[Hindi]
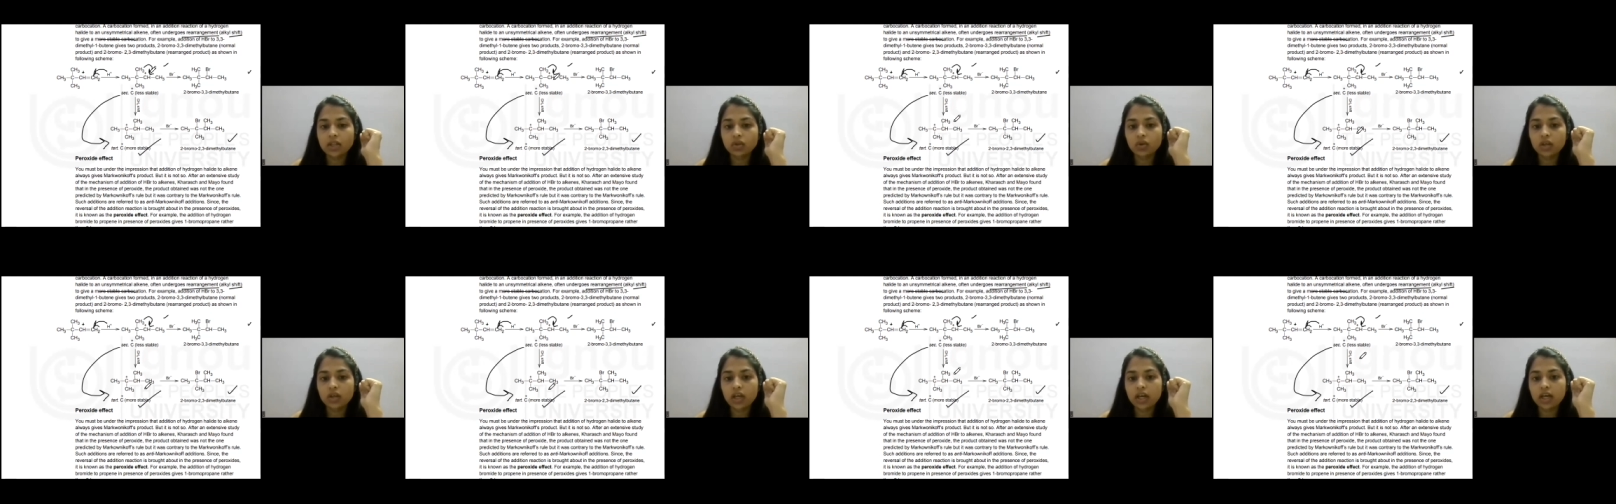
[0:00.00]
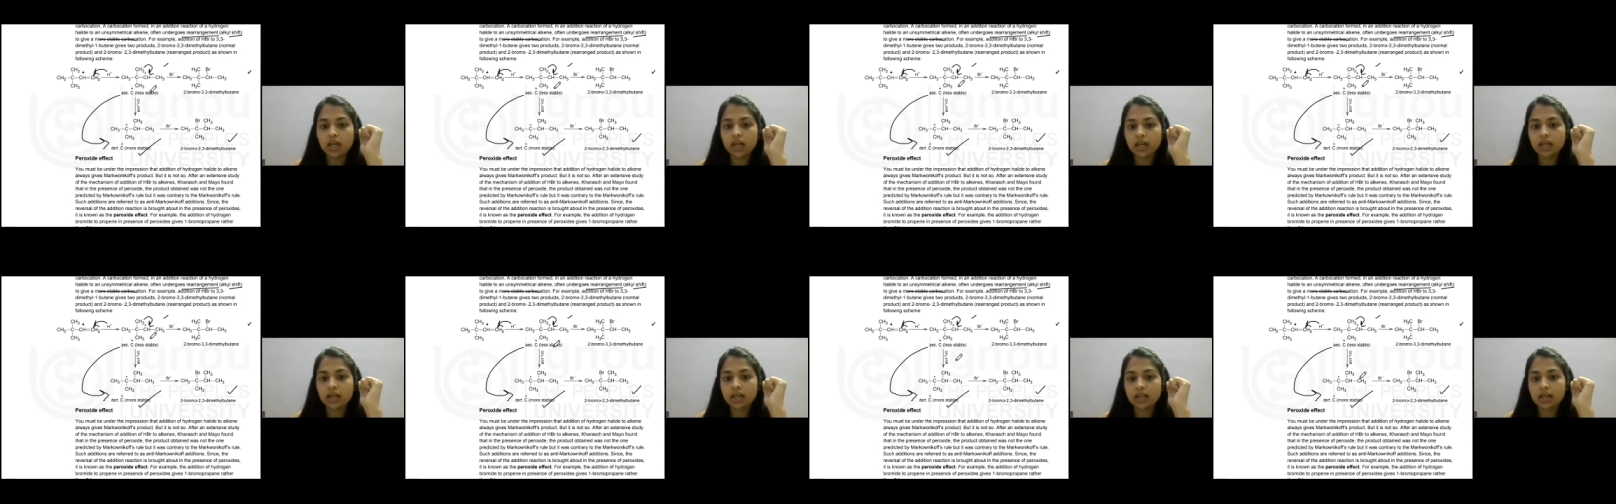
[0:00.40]
तो
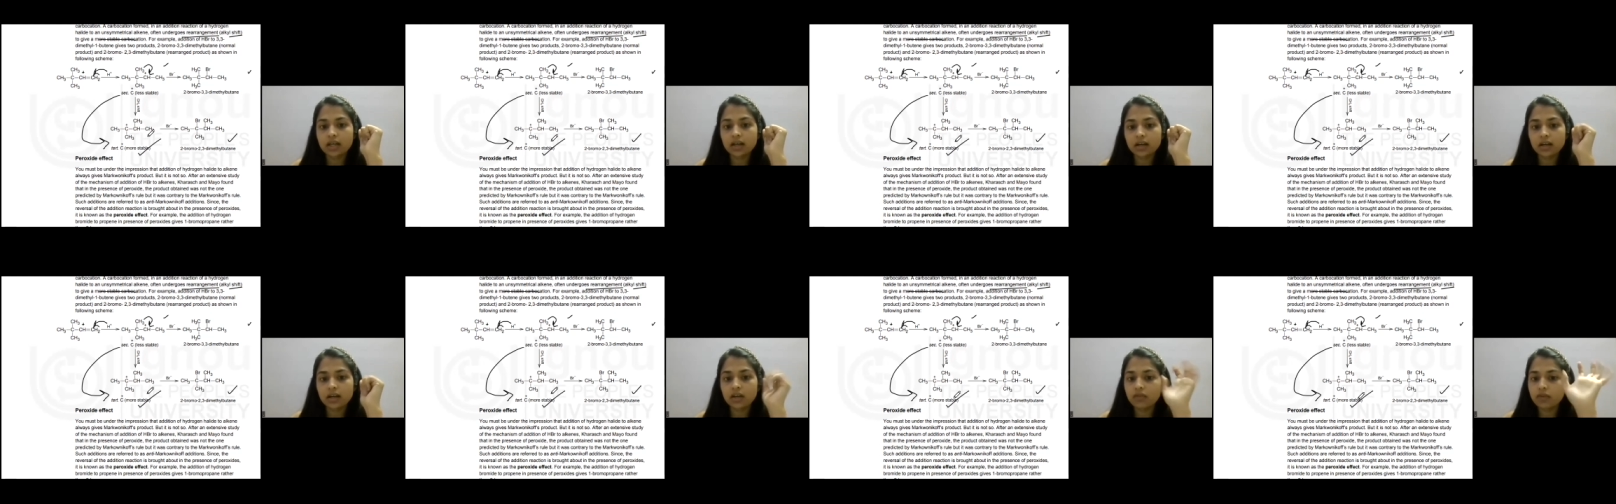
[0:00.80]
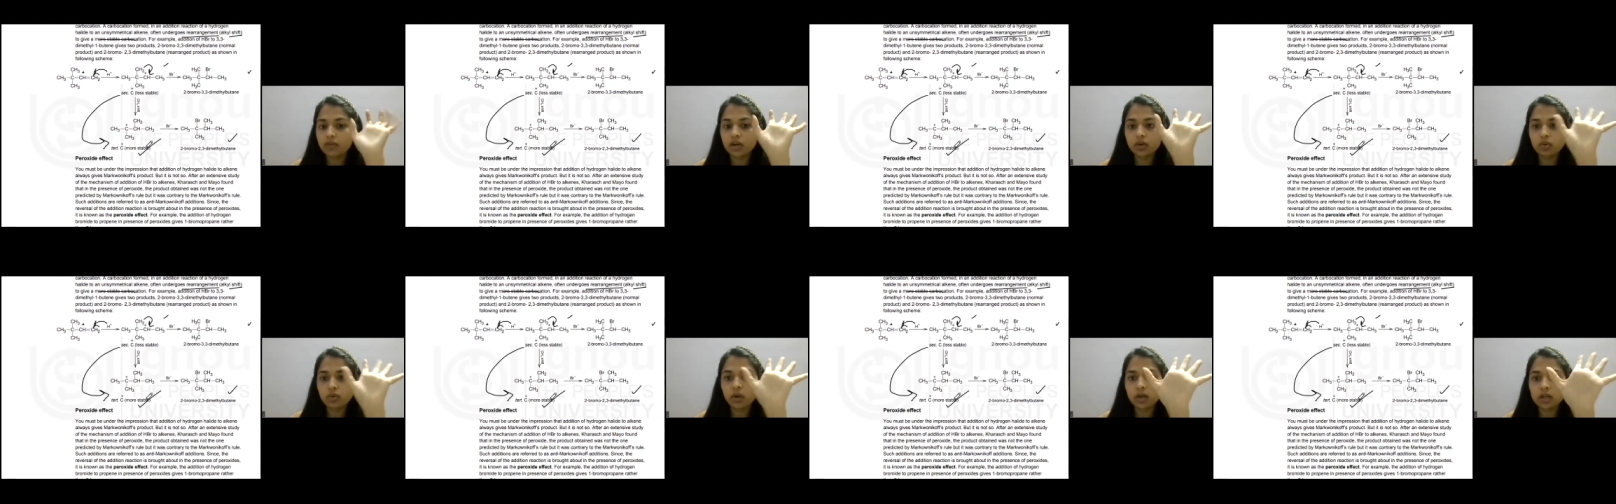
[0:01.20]
ये
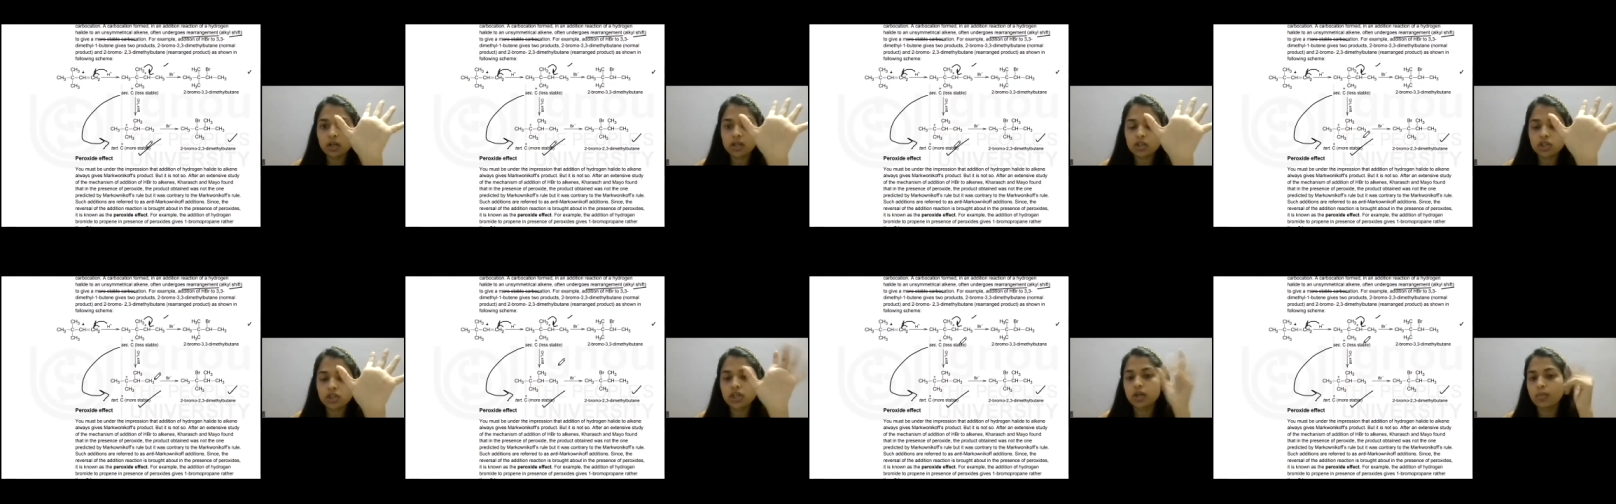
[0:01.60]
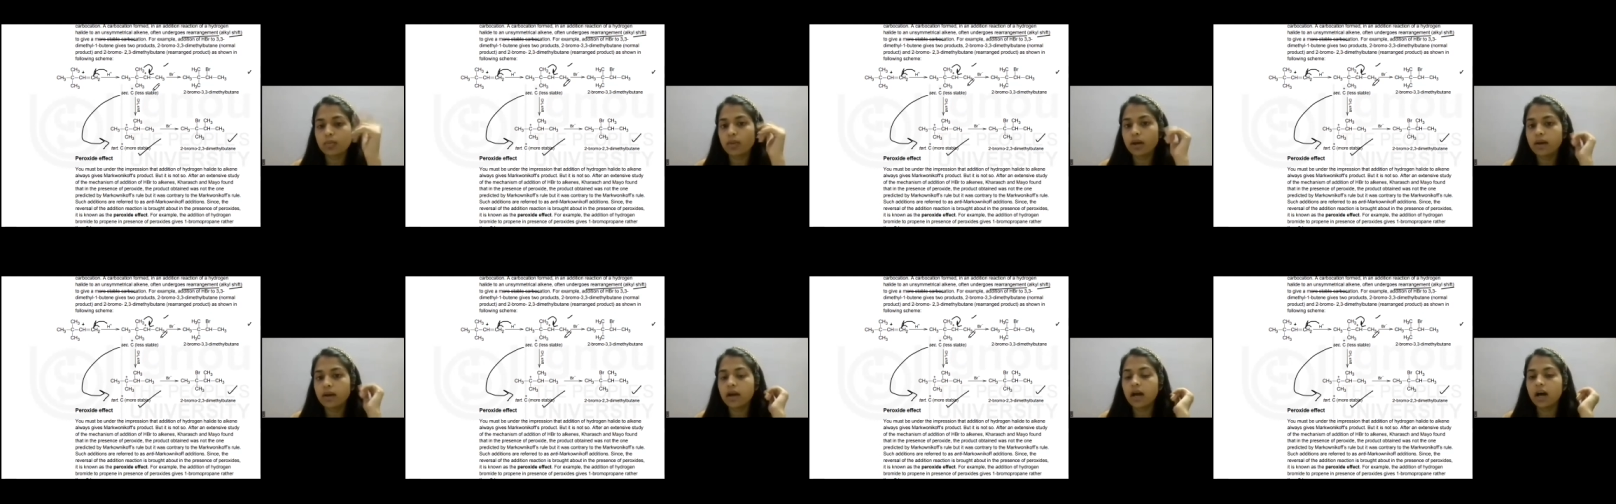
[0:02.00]
कन्वर्ट हुआ टर्शरी
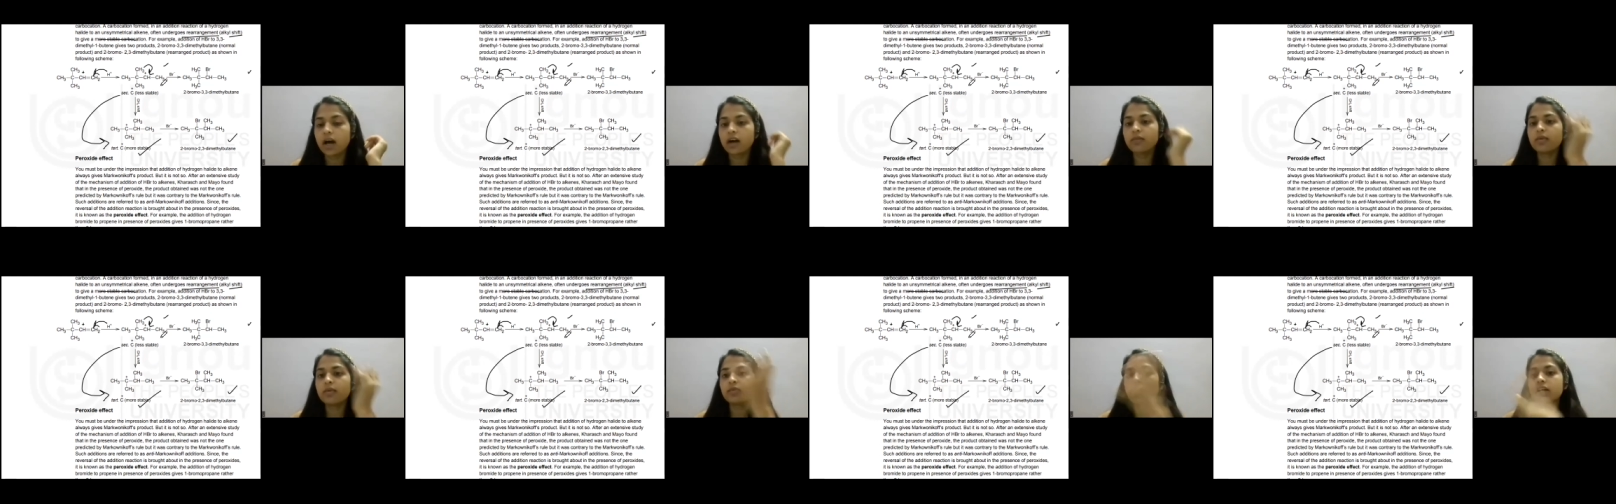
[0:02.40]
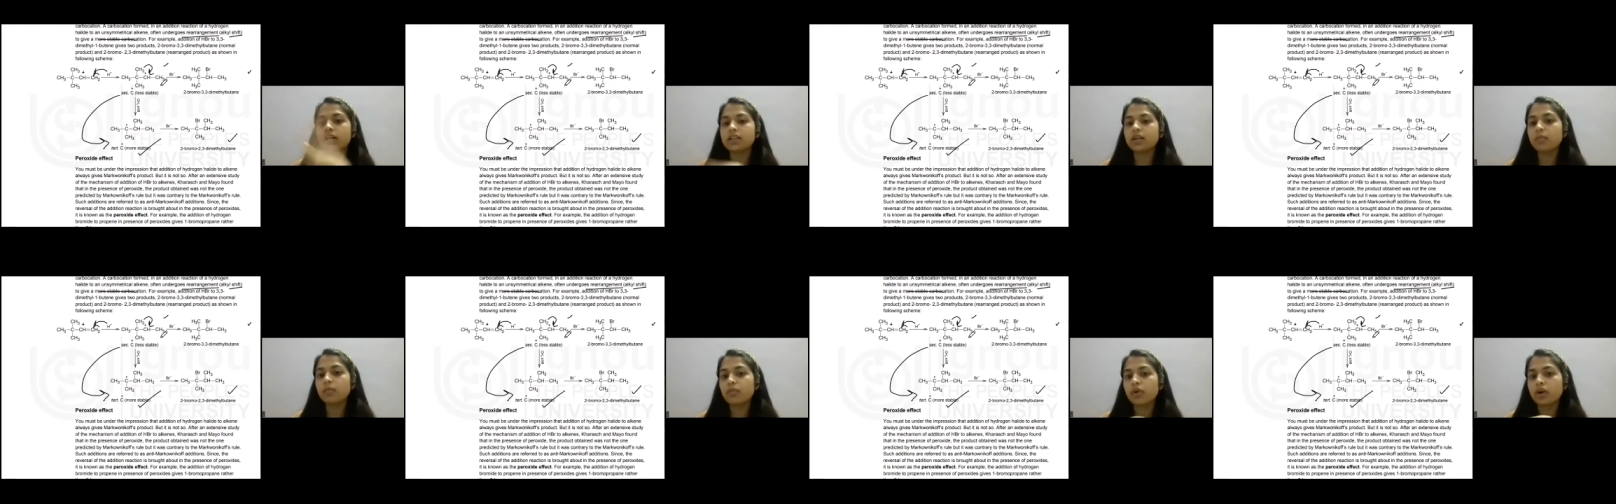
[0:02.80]
में अब हम
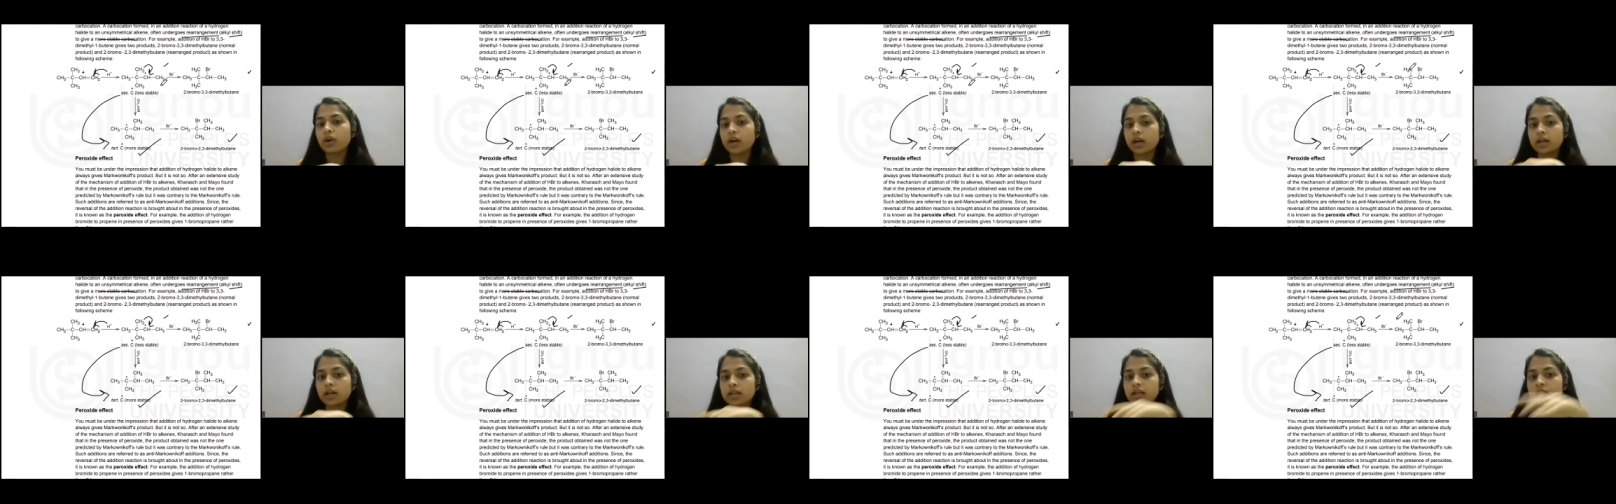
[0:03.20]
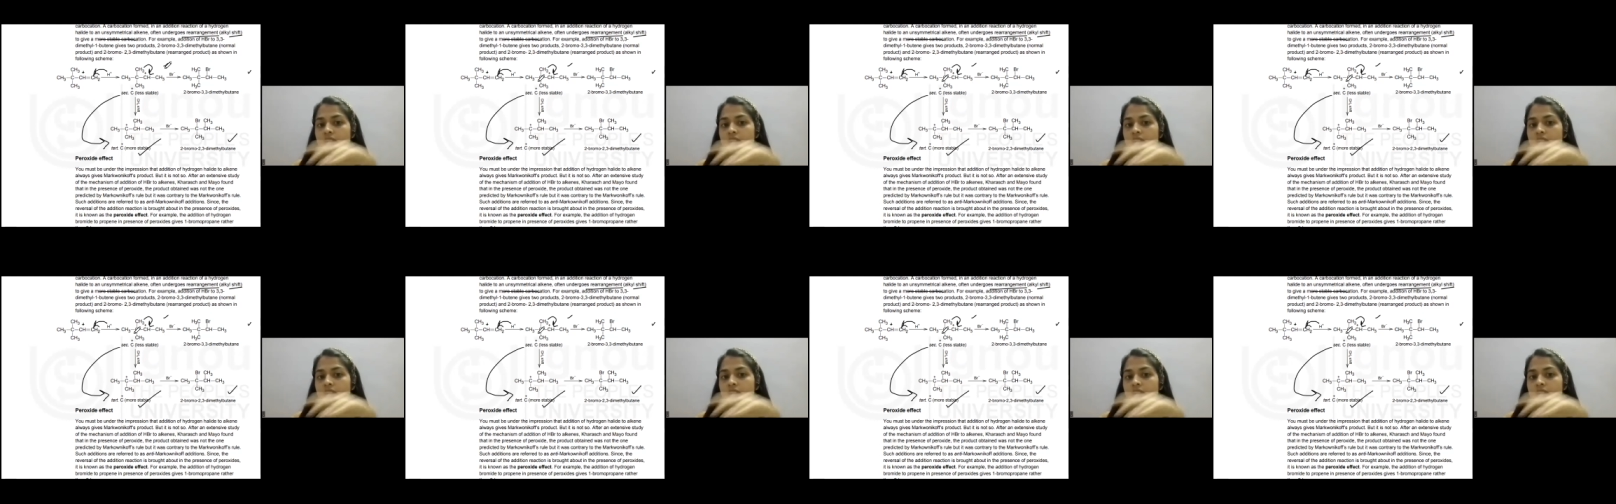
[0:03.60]
देखते हैं प्रोडक्ट